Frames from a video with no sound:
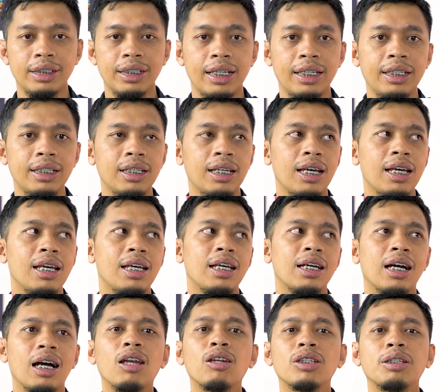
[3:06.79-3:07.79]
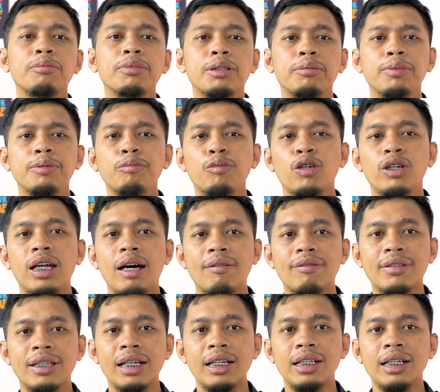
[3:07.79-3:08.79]
Jadi kalau teman-teman mau
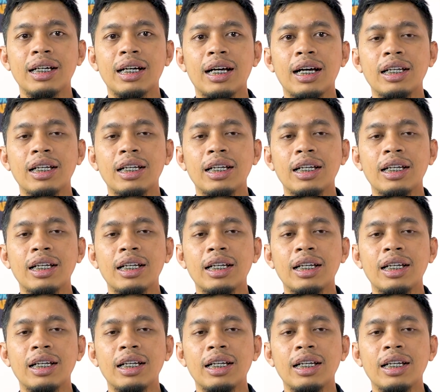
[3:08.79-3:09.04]
daftar,